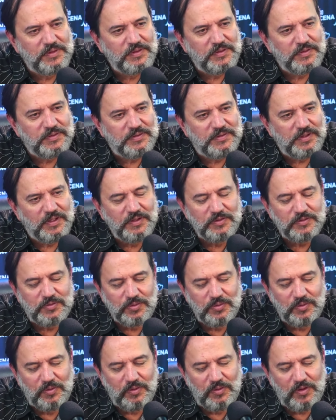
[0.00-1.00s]
Tanto
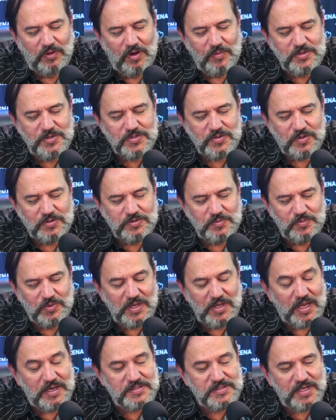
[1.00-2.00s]
homens quanto
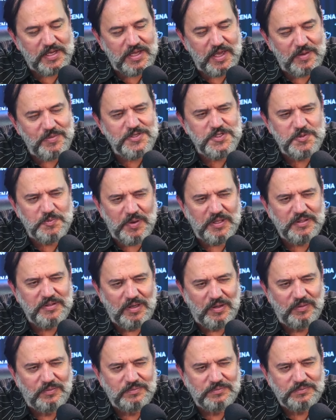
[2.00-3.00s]
mulheres, é quebra de
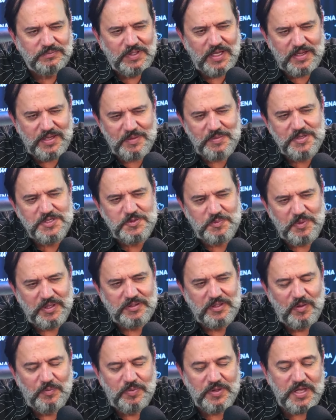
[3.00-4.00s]
padrão. É quebra de
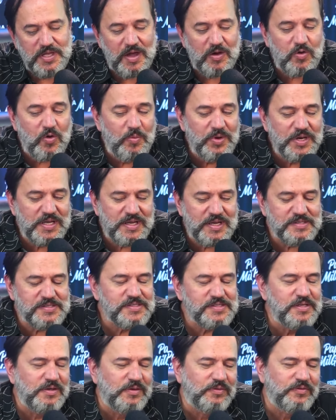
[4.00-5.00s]
padrão. Porque a
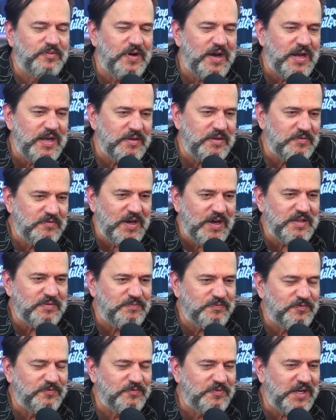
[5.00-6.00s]
comunicação vai vai,
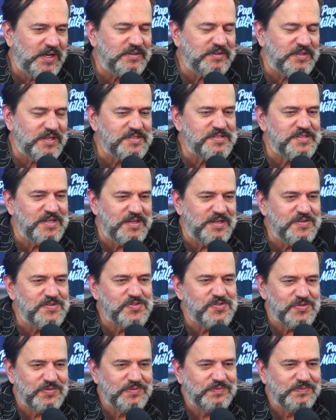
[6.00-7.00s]
vai trazer
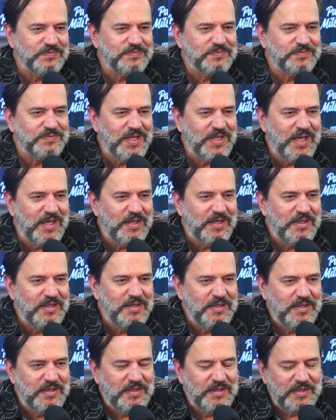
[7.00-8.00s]
isso. Né?
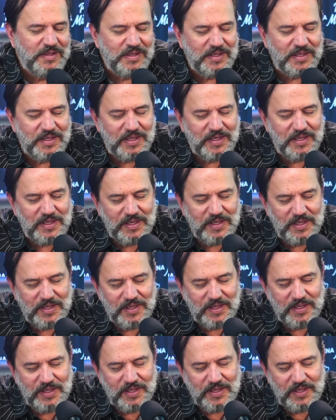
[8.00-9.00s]

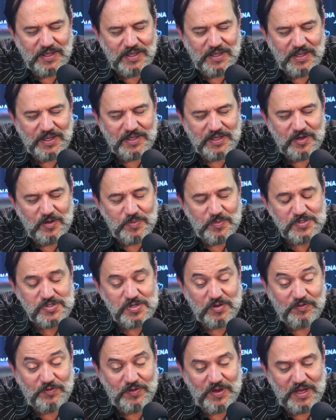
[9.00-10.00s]
É, é que o
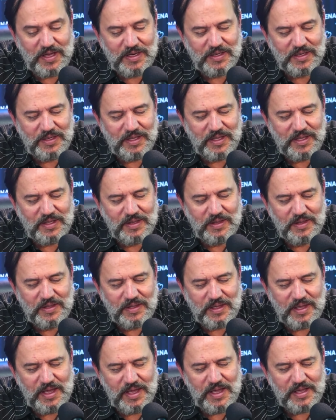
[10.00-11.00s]
pessoal fala, né?
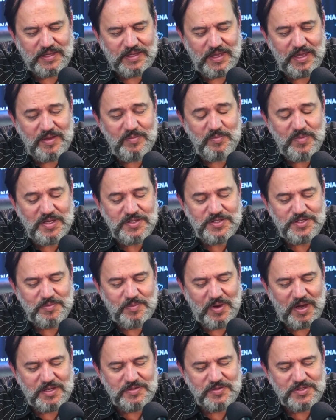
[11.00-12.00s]
Ah, quem mente
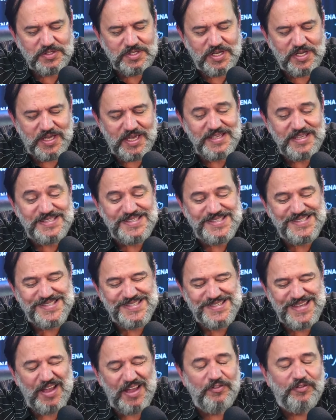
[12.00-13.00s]
mais? Eu acho que quem se
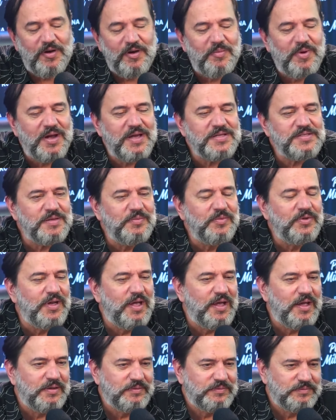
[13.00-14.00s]
safa mais é
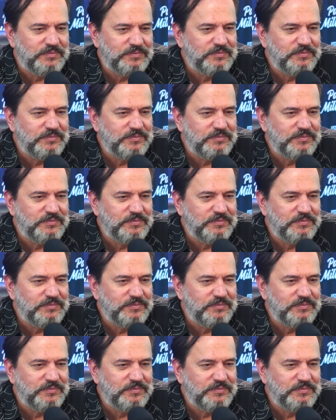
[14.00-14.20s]
mulher. Hum.